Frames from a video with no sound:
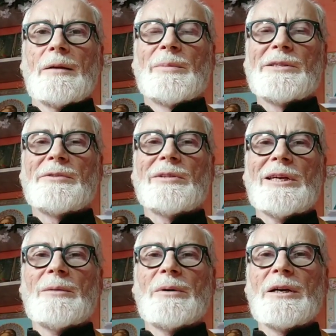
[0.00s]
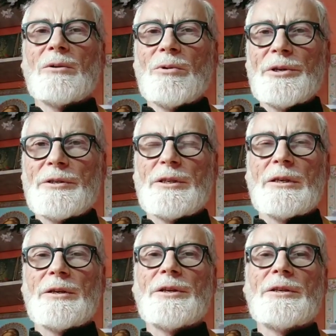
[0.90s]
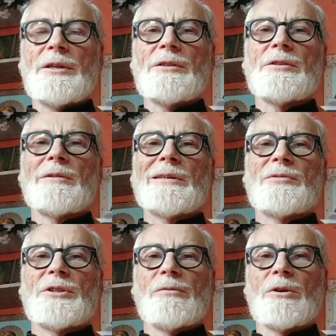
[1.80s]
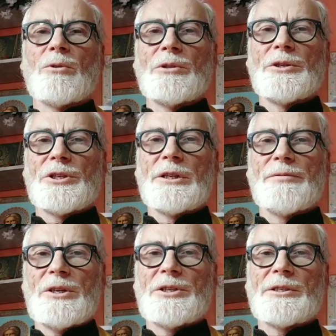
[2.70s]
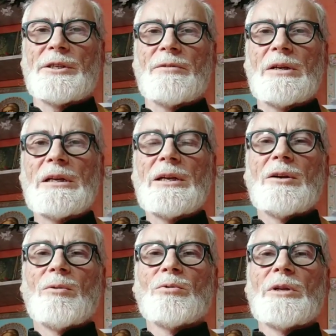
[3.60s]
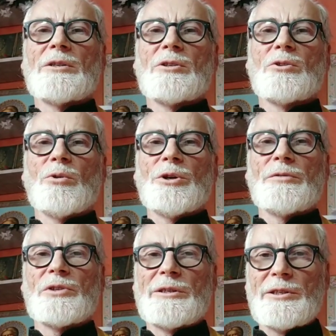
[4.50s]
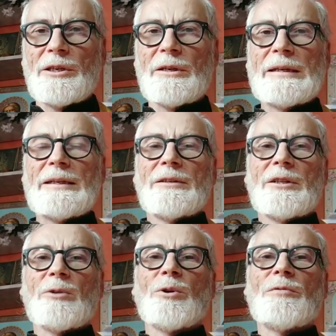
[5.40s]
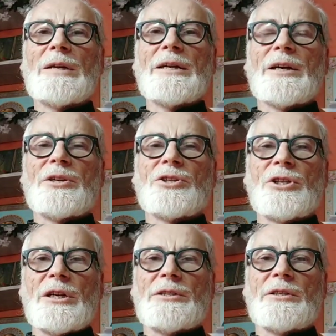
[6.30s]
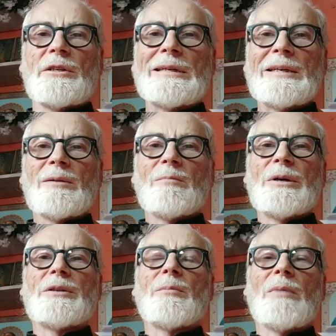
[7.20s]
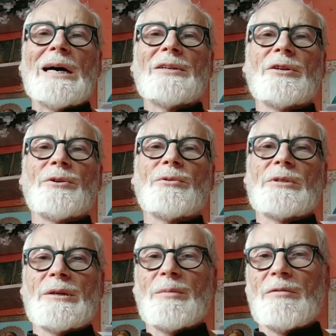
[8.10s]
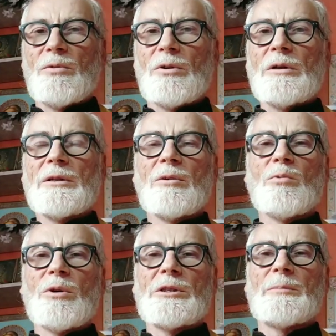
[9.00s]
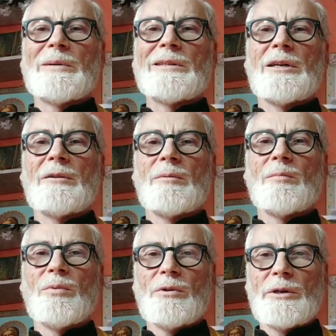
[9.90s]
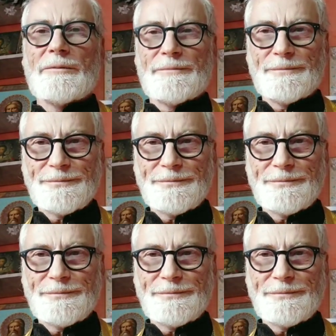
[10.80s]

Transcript: Пресвятая Богородица, единственная всего рода человеческого, удостоившаяся такой великой чести быть матерью самого Господа Бога.